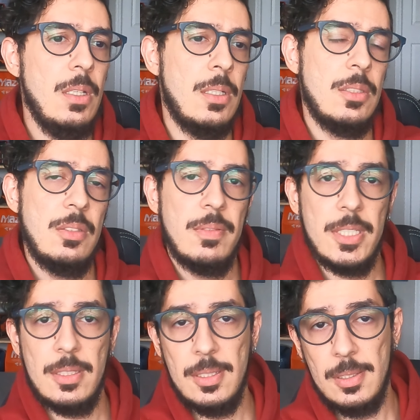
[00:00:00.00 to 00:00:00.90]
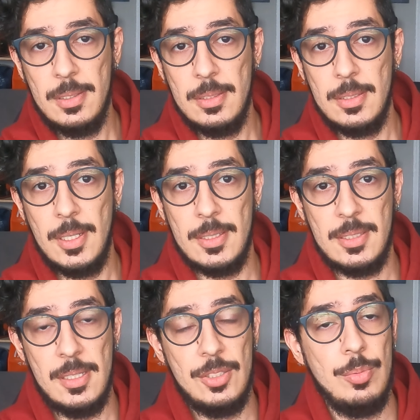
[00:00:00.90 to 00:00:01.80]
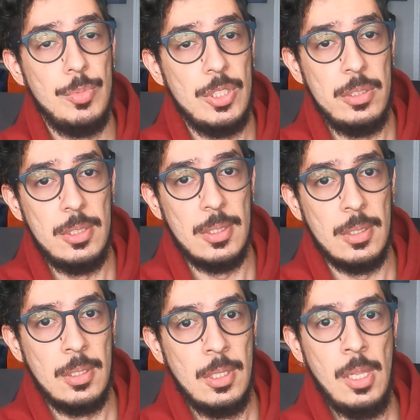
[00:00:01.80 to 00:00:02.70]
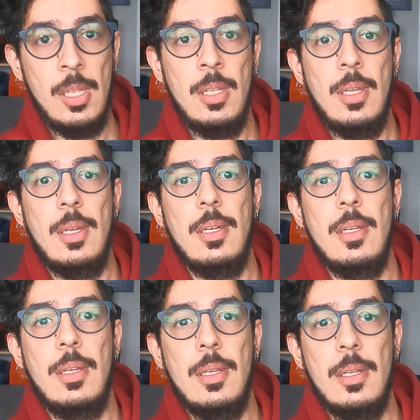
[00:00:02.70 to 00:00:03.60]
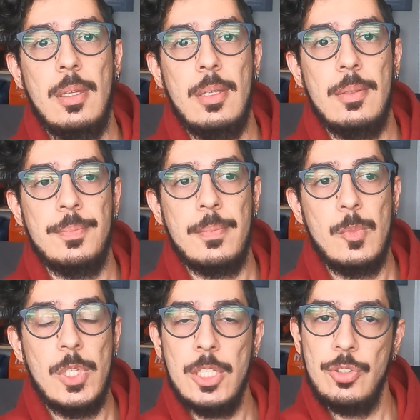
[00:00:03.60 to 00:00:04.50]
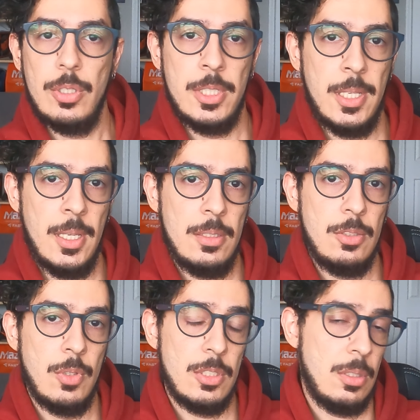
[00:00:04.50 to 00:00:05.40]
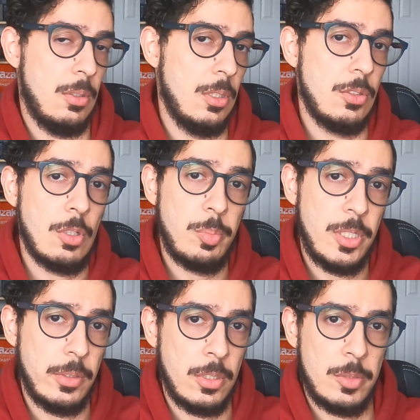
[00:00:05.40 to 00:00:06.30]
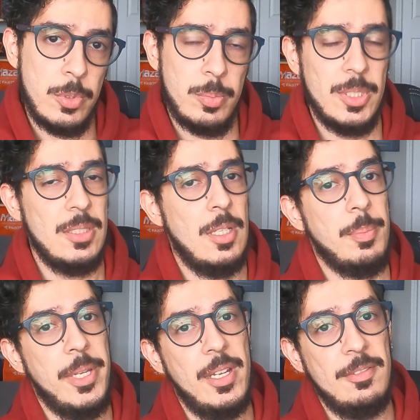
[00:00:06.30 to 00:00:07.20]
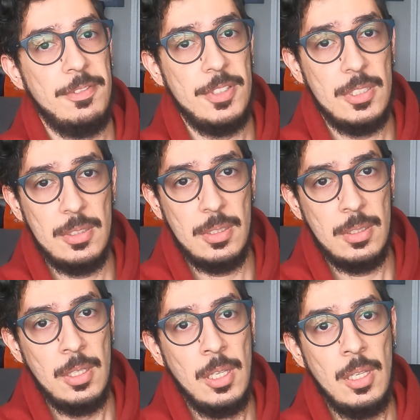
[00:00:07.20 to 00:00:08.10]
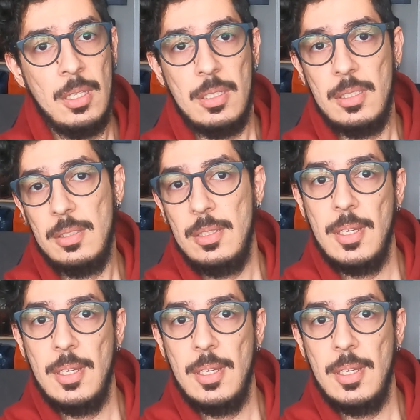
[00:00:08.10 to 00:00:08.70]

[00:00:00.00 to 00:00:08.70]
A gente vai ter ainda na sala de mídia é, uma lanchonete, um restaurante só para nós, para não precisar pegar fila e